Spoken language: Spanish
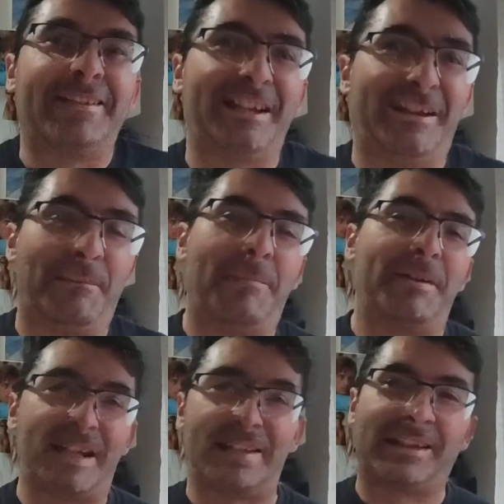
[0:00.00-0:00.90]
el,
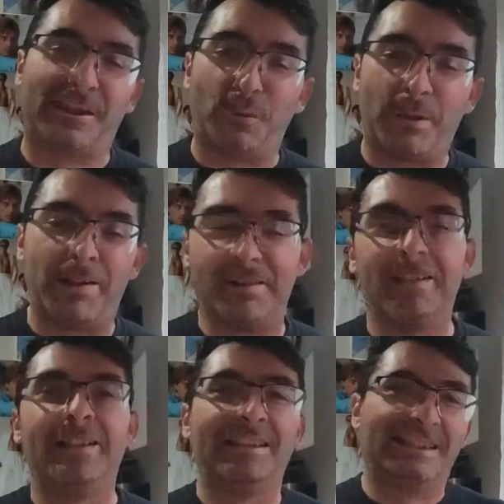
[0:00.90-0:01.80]
emblema de la serie V.
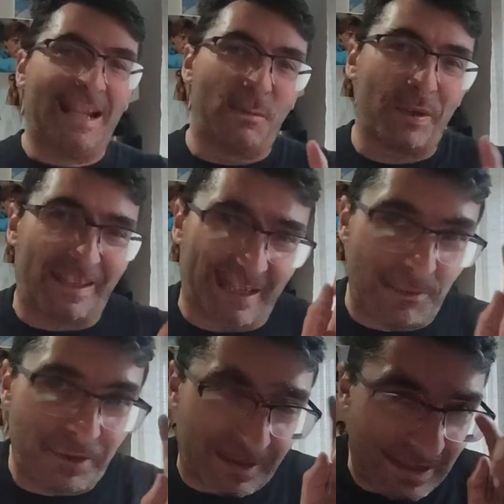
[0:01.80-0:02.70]
De la buena, de la
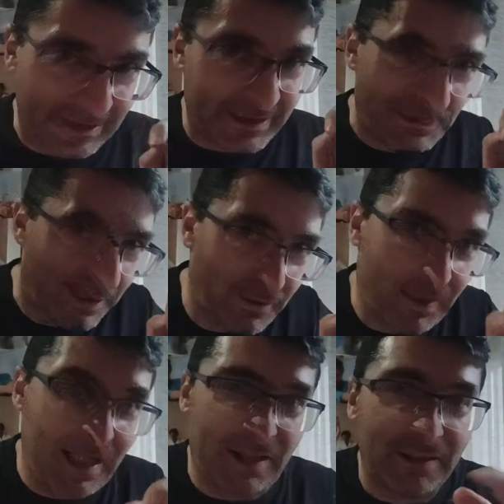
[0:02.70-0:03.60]
buena, de la antigua, no
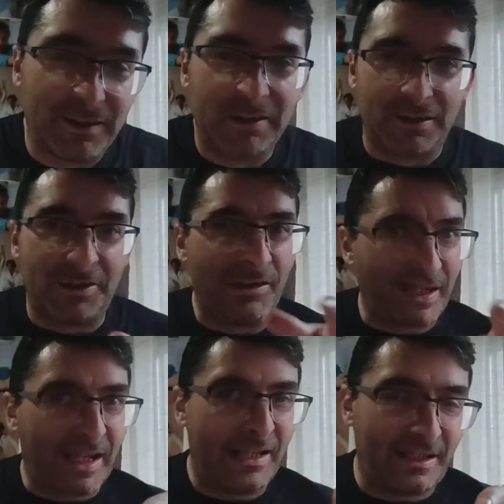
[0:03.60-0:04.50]
de la. No de
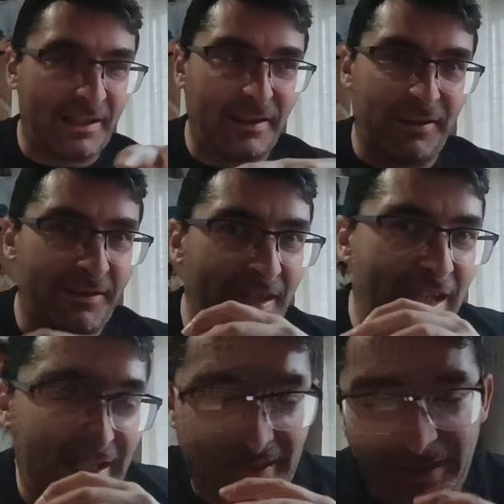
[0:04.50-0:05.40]
la. No de
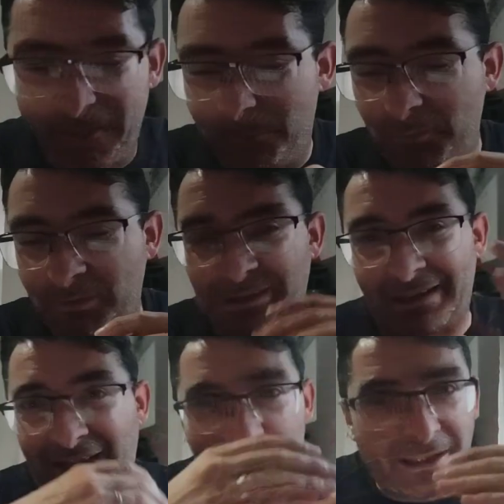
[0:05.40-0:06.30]
la. Mm,
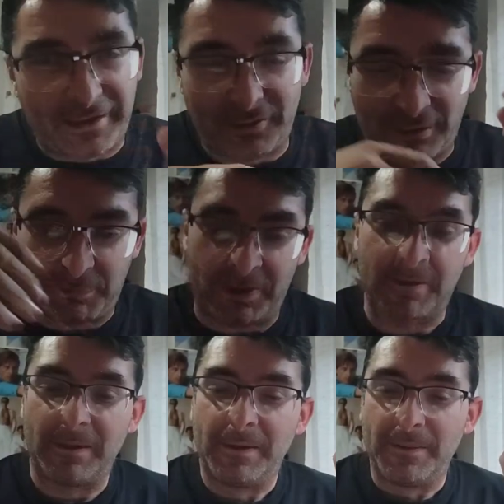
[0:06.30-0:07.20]
el después.
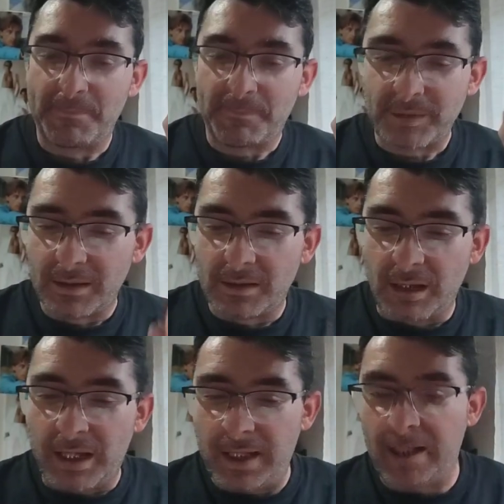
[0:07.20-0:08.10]

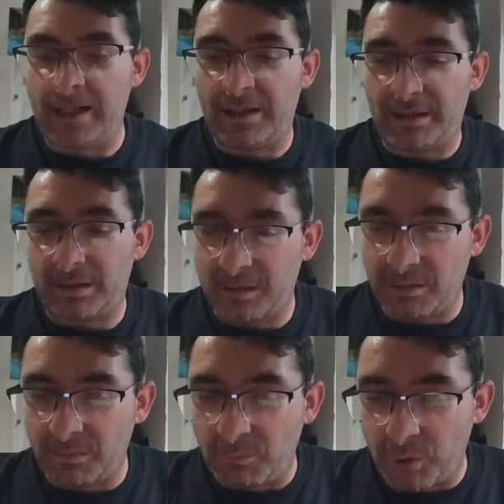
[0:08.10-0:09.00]
Eh,
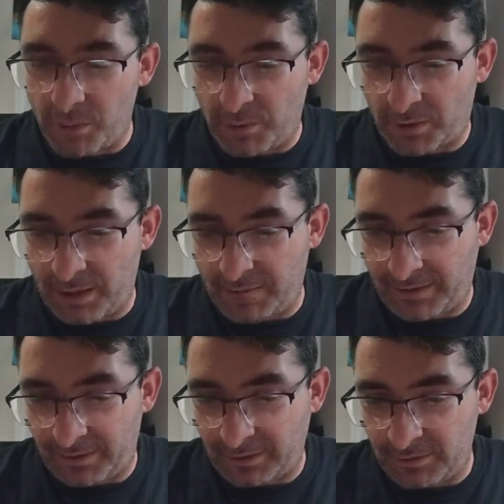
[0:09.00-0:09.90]
bueno, pues a
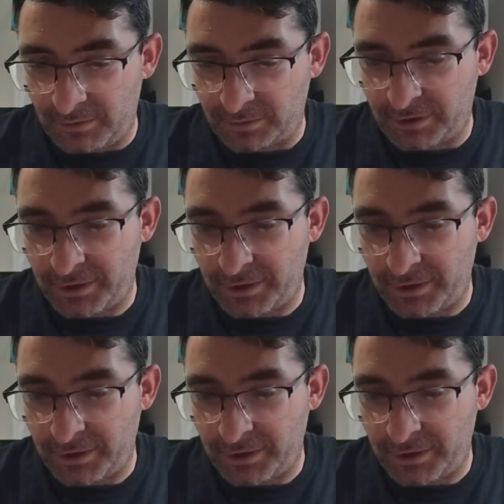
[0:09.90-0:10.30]
ver, como hemos